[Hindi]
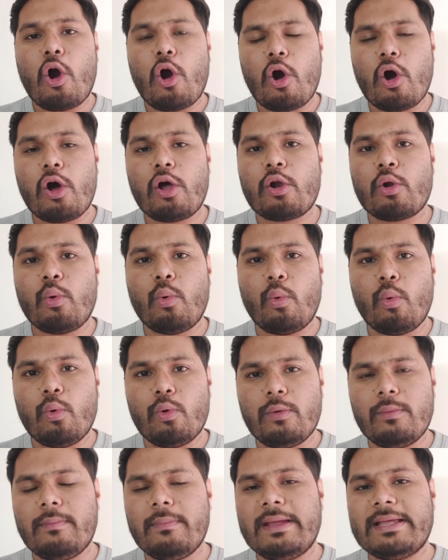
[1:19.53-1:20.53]
और
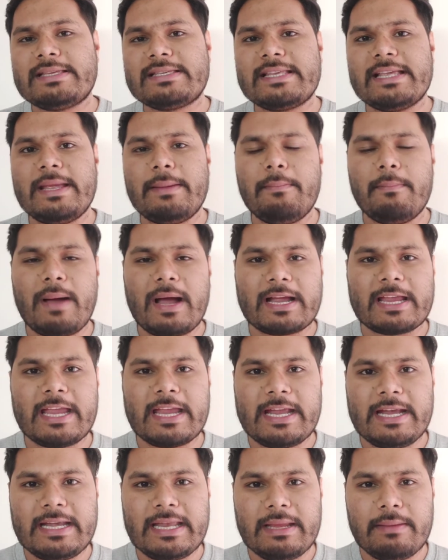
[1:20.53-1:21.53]
उनमें से बाकी
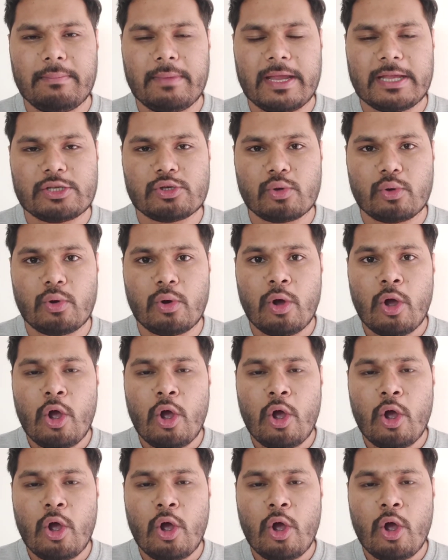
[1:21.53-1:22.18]
की टीमें जो